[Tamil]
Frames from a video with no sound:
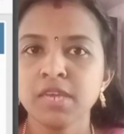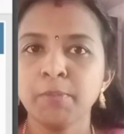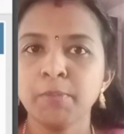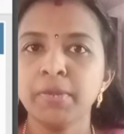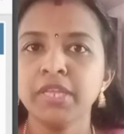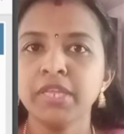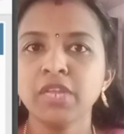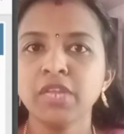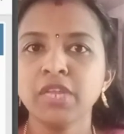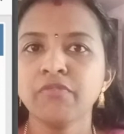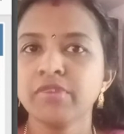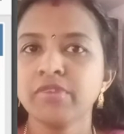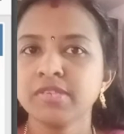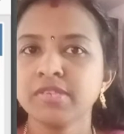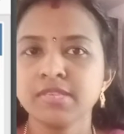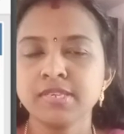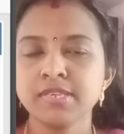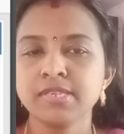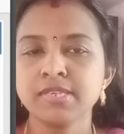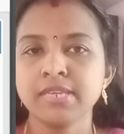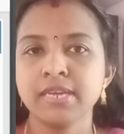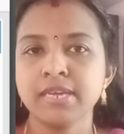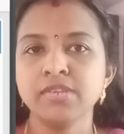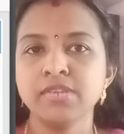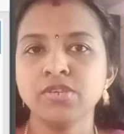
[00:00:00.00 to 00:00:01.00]
அப்படின்னு தான்
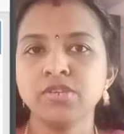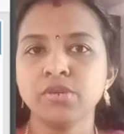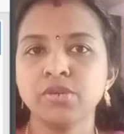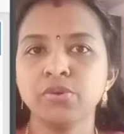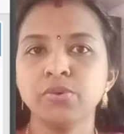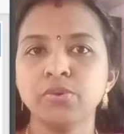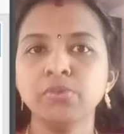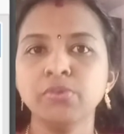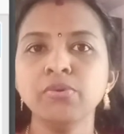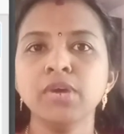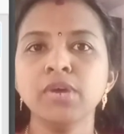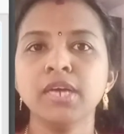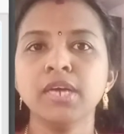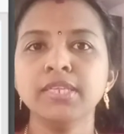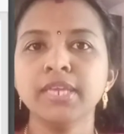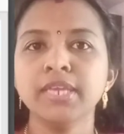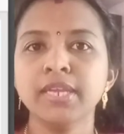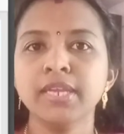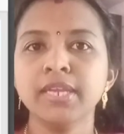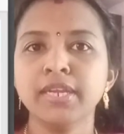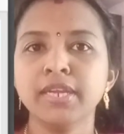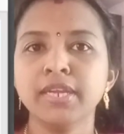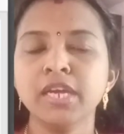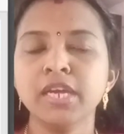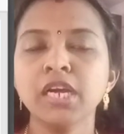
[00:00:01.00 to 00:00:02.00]
ஃபஸ்ட்டு ஸ்டேஜ் இருக்கும் அது
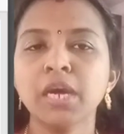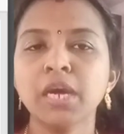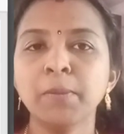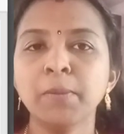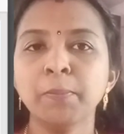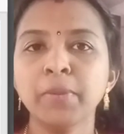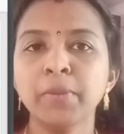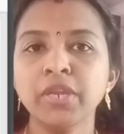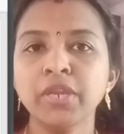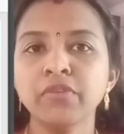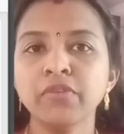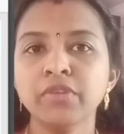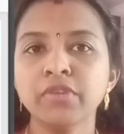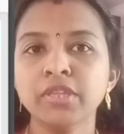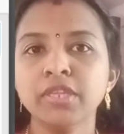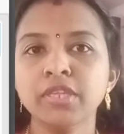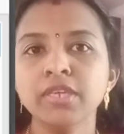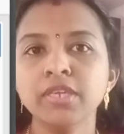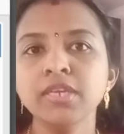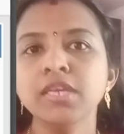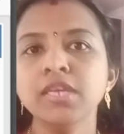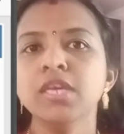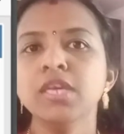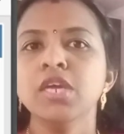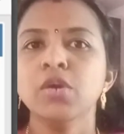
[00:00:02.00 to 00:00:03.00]
என்னென்னா கம்பெனி
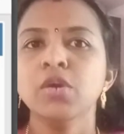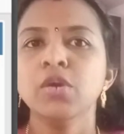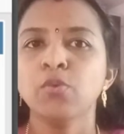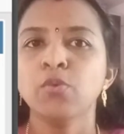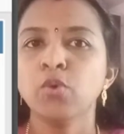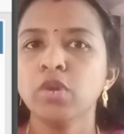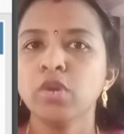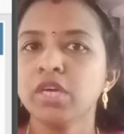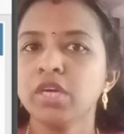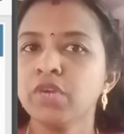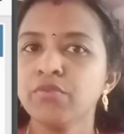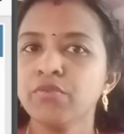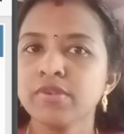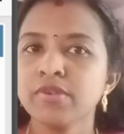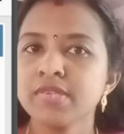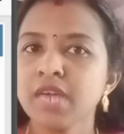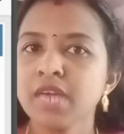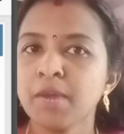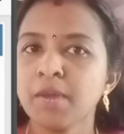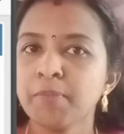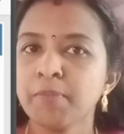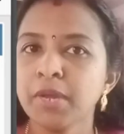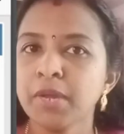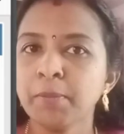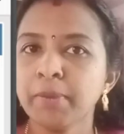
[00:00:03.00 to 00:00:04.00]
வந்து உங்களுக்கு
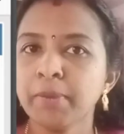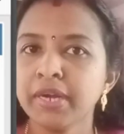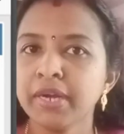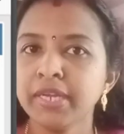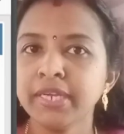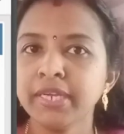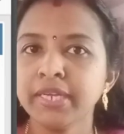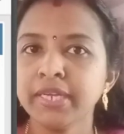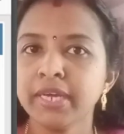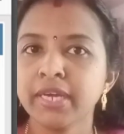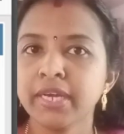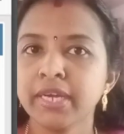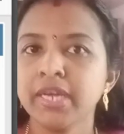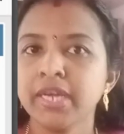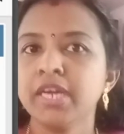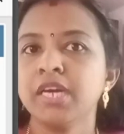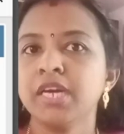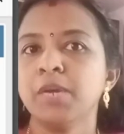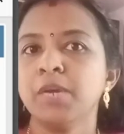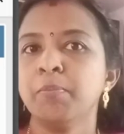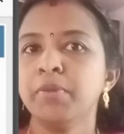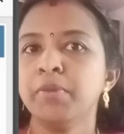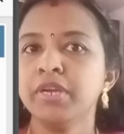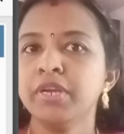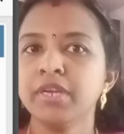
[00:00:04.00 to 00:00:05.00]
விசா அப்ளை பண்ணிட்டாங்க
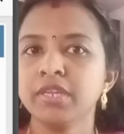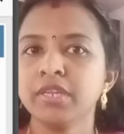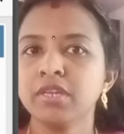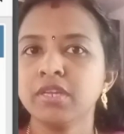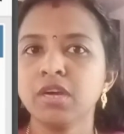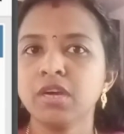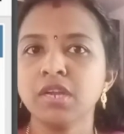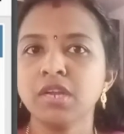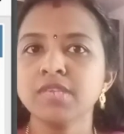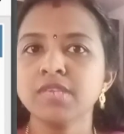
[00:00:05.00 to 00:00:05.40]
அப்படின்றதுக்கான